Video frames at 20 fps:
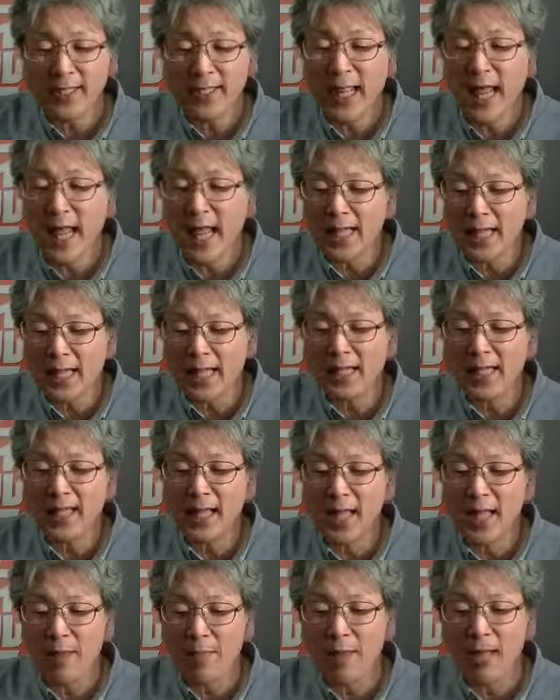な
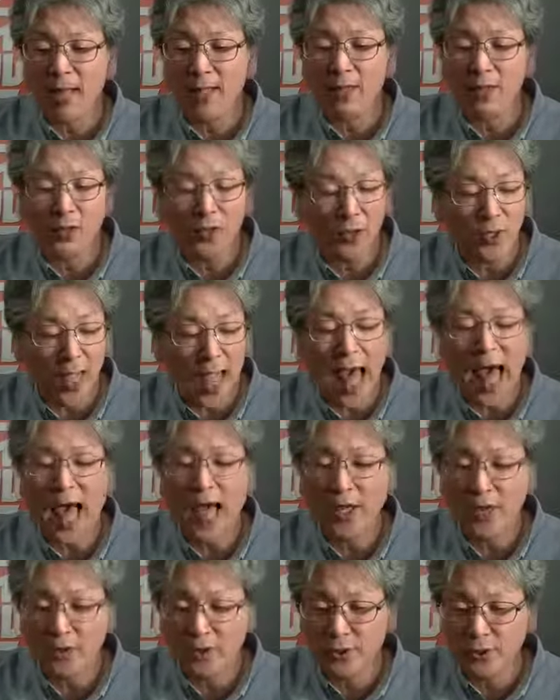仲間と
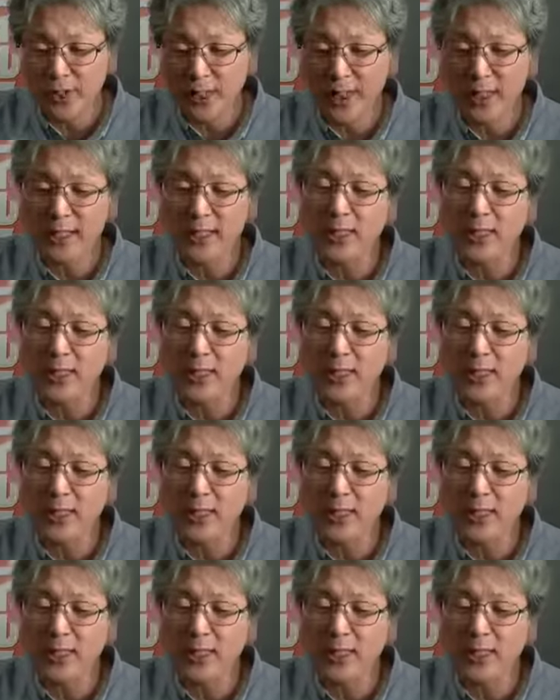歩い